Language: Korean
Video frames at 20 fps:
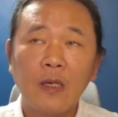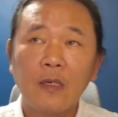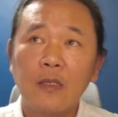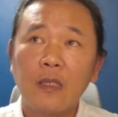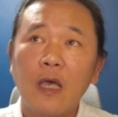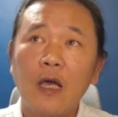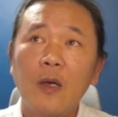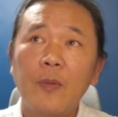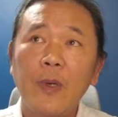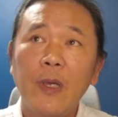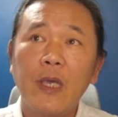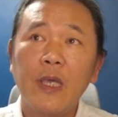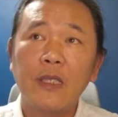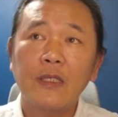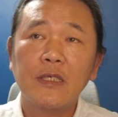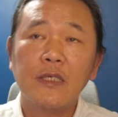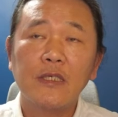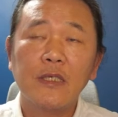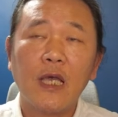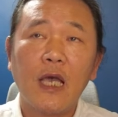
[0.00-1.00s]
그 다음에
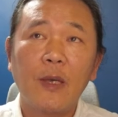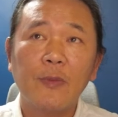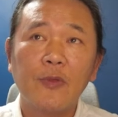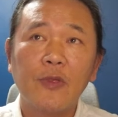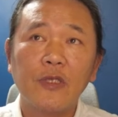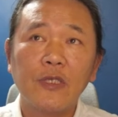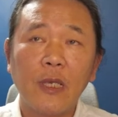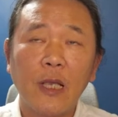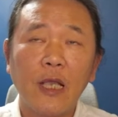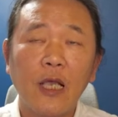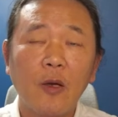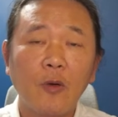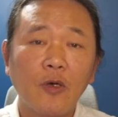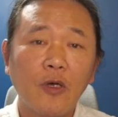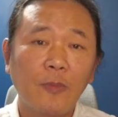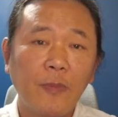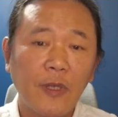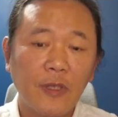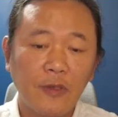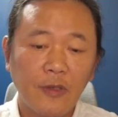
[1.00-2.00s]
이제 제가 앞서 잠깐
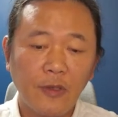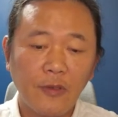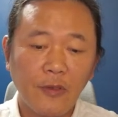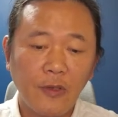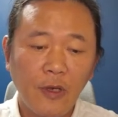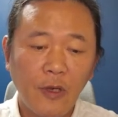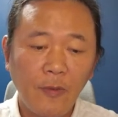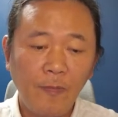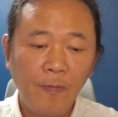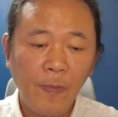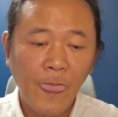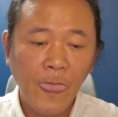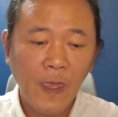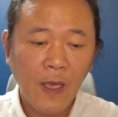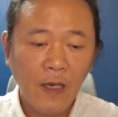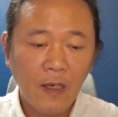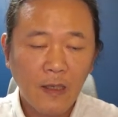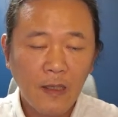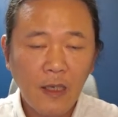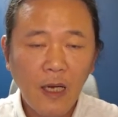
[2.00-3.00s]
언급했었던
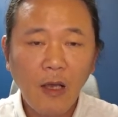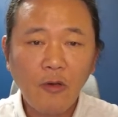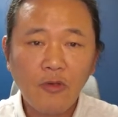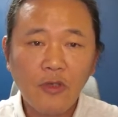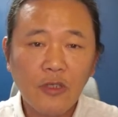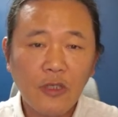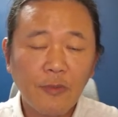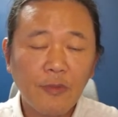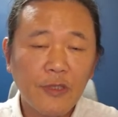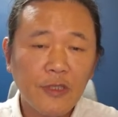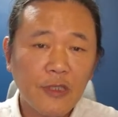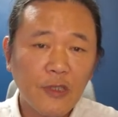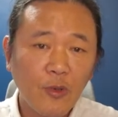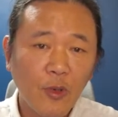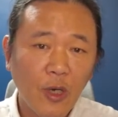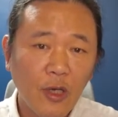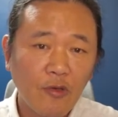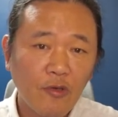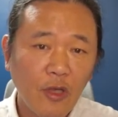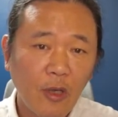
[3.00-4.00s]
클라우드 서비스를
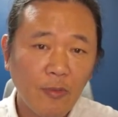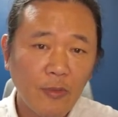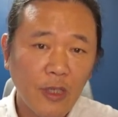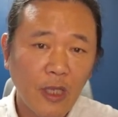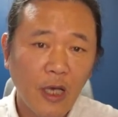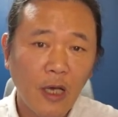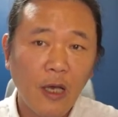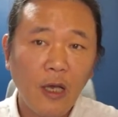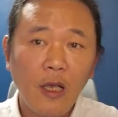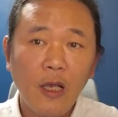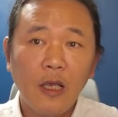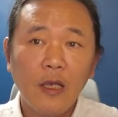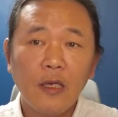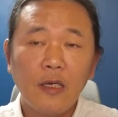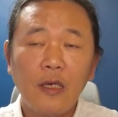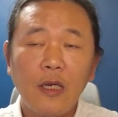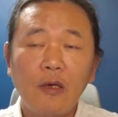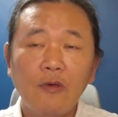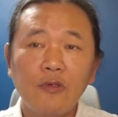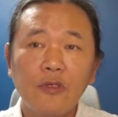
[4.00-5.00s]
이용하기도 합니다.
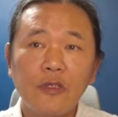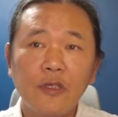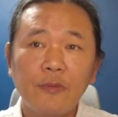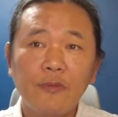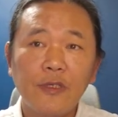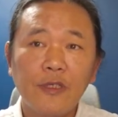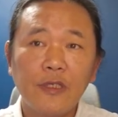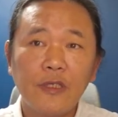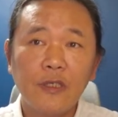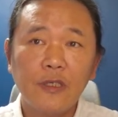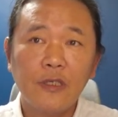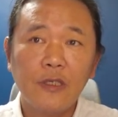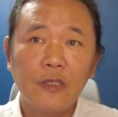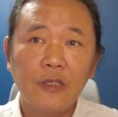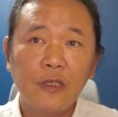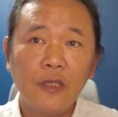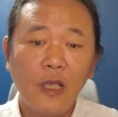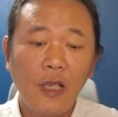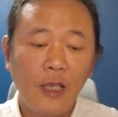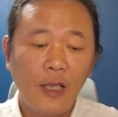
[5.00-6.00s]
클라우드
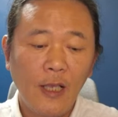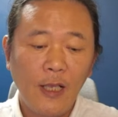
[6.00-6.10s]
서비스는